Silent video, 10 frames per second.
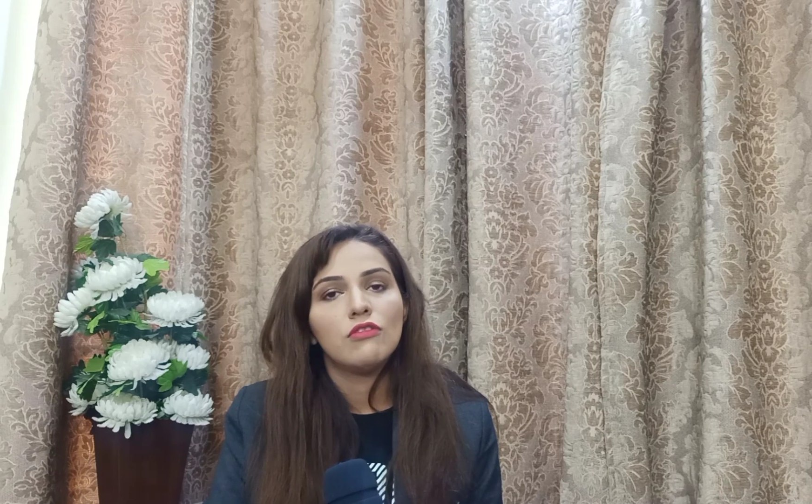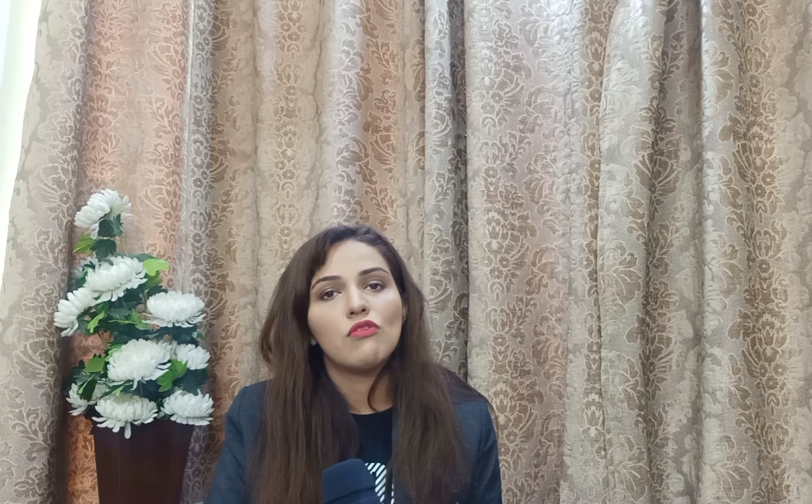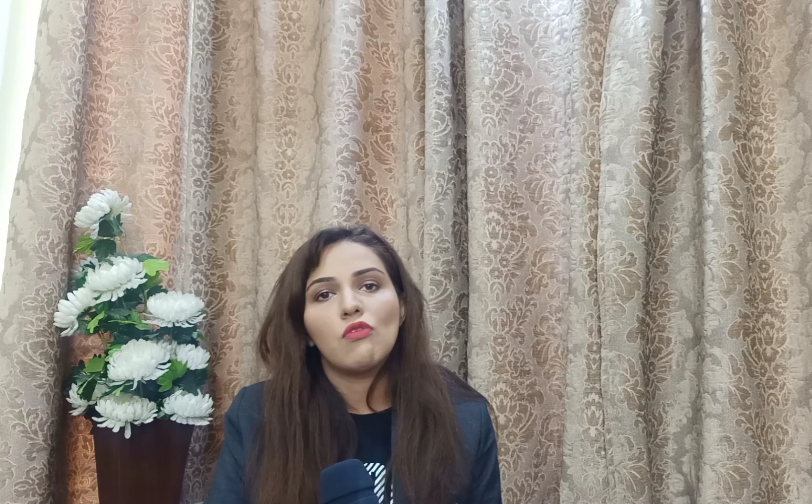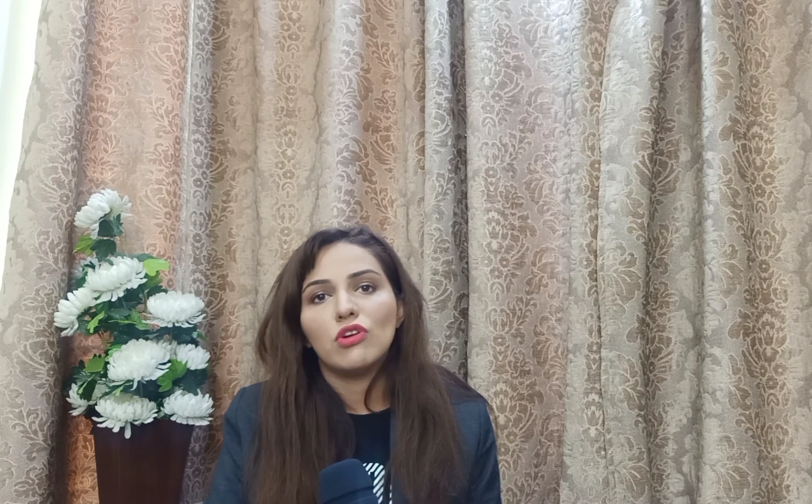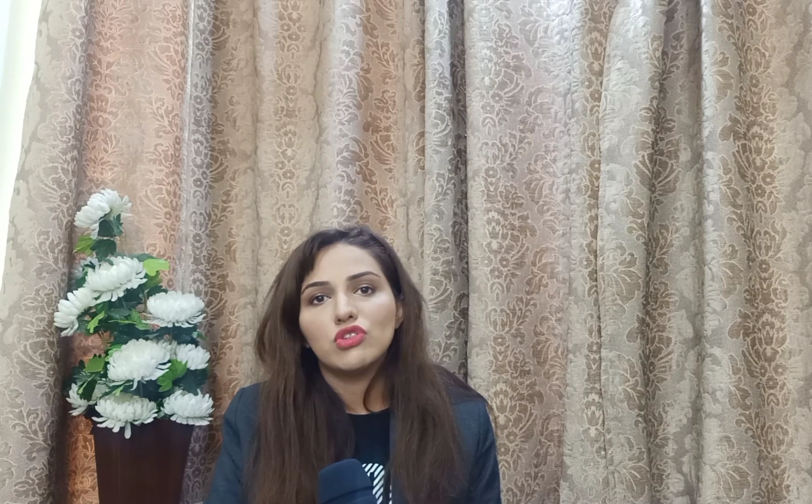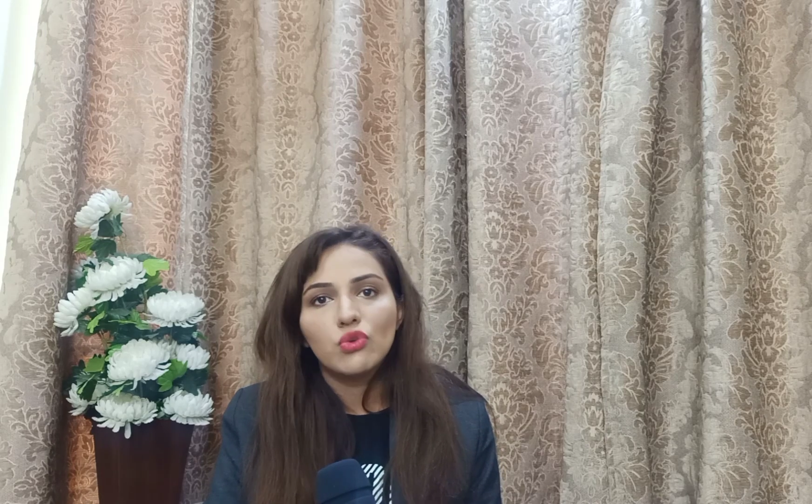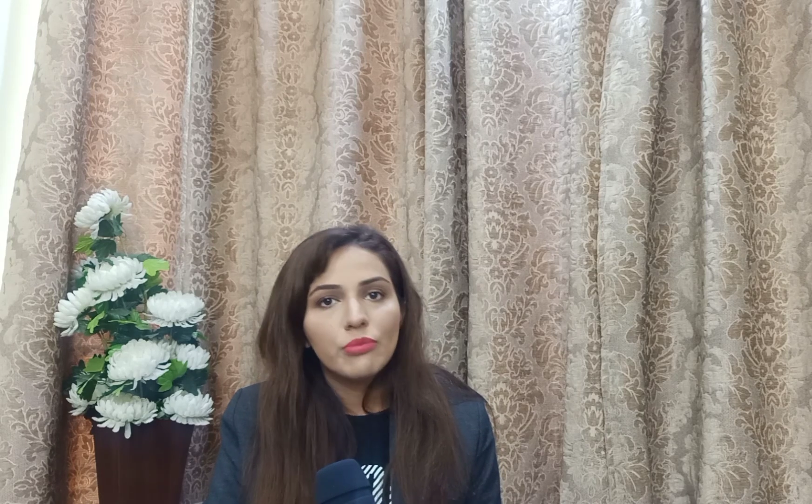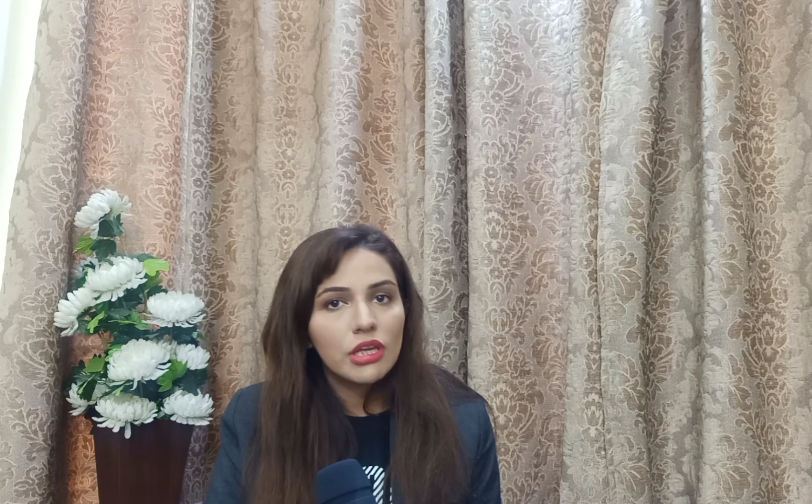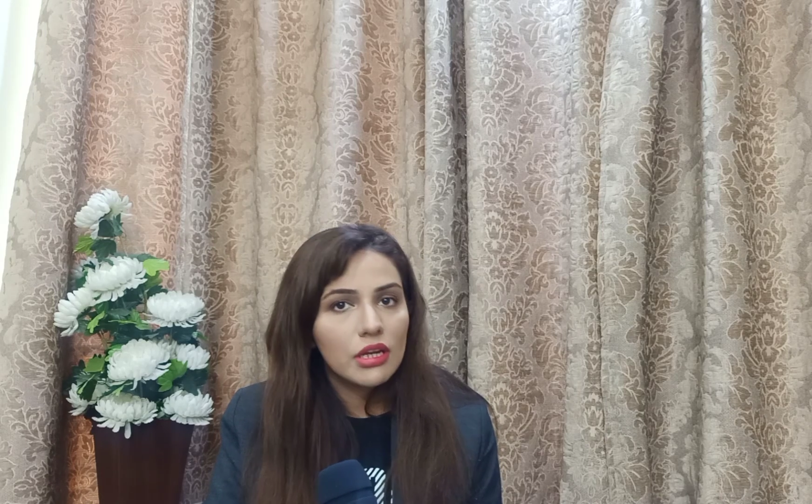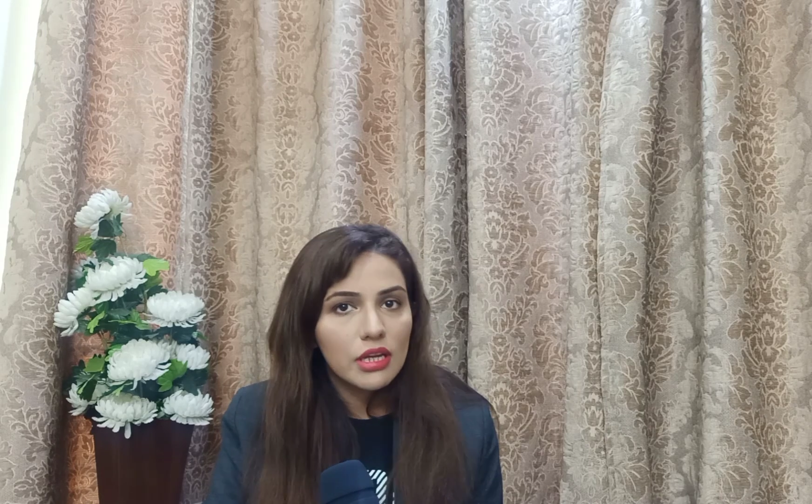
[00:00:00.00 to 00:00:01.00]
वो वॉशरूम
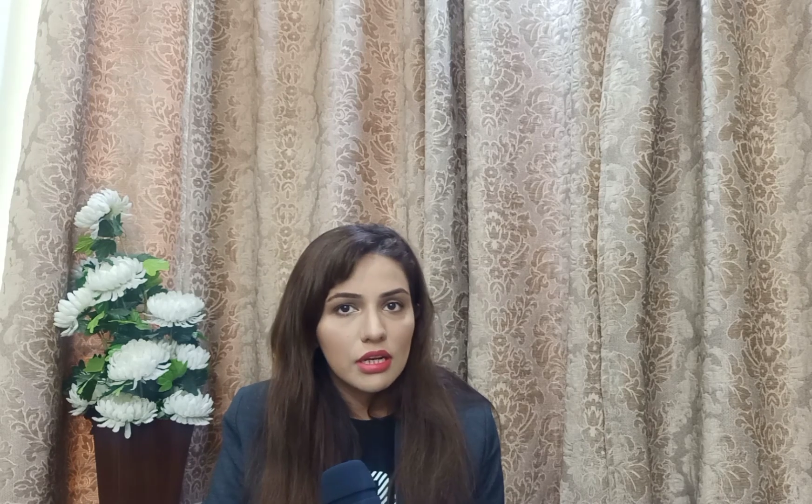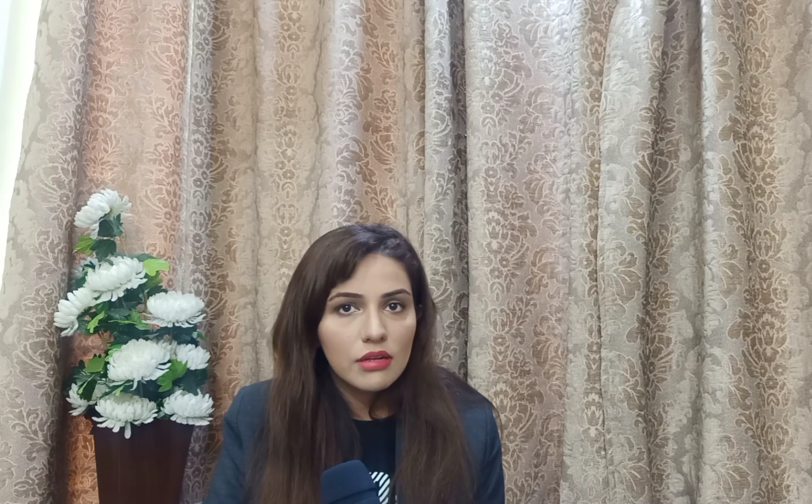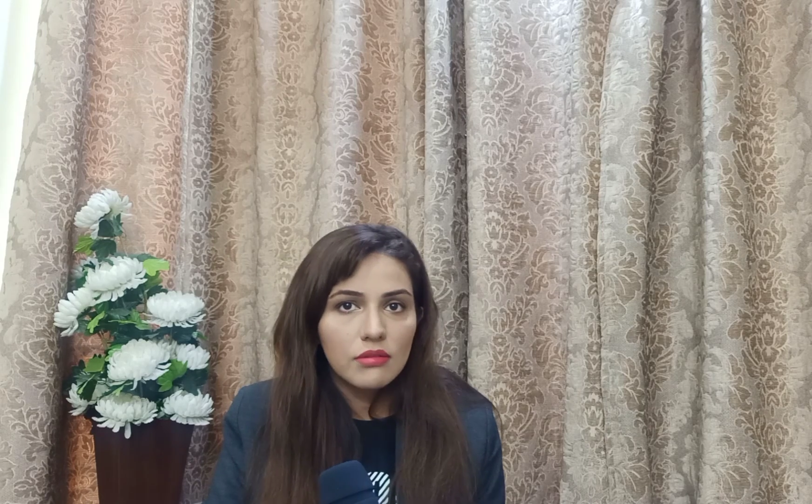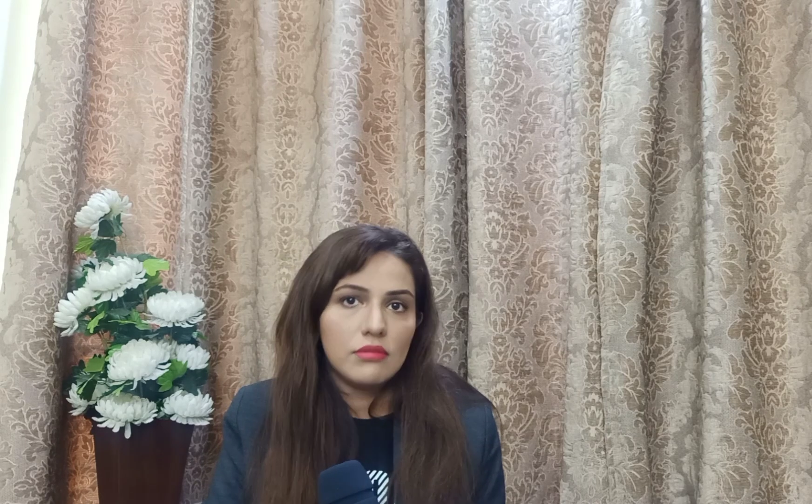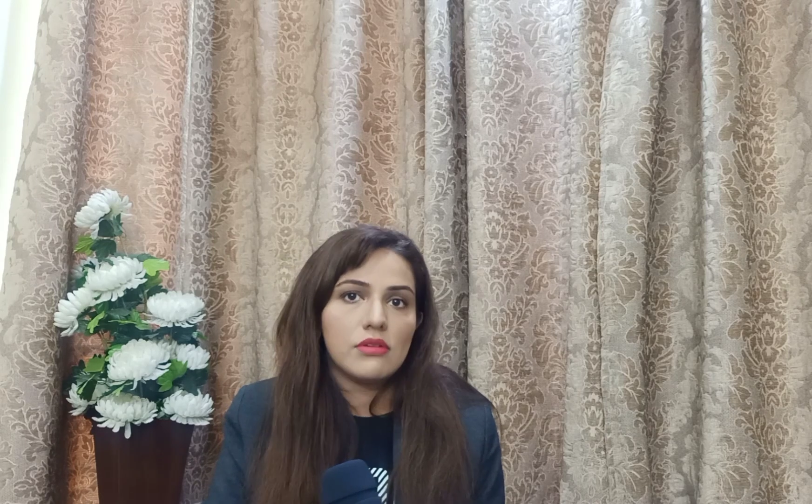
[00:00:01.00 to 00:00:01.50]
यकीनन